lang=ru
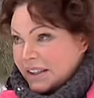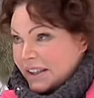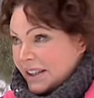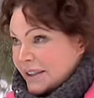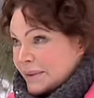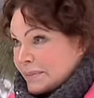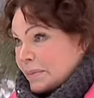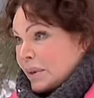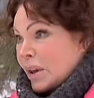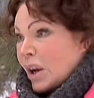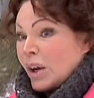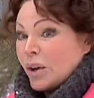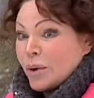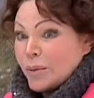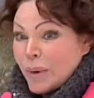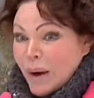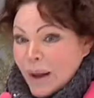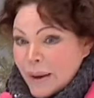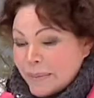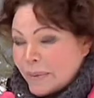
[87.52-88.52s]
есть
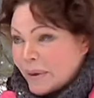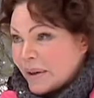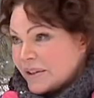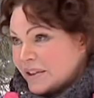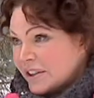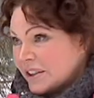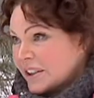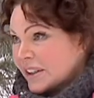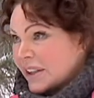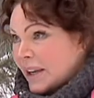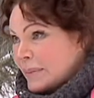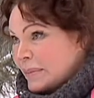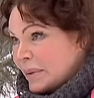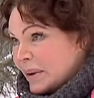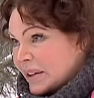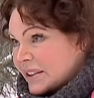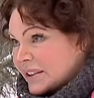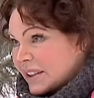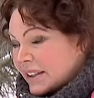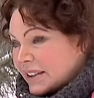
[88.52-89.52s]
любая причина для
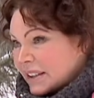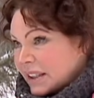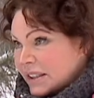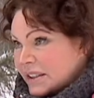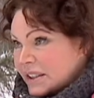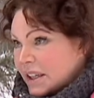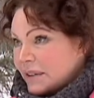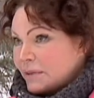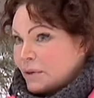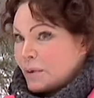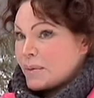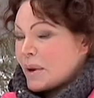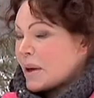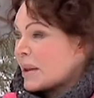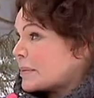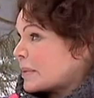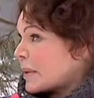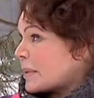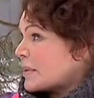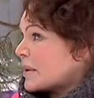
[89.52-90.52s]
пересадки дерева. У меня,
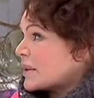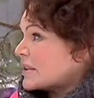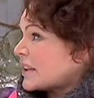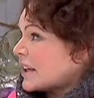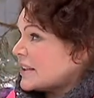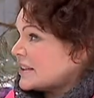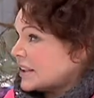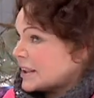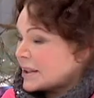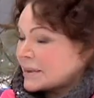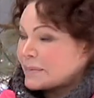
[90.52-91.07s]
например, сосед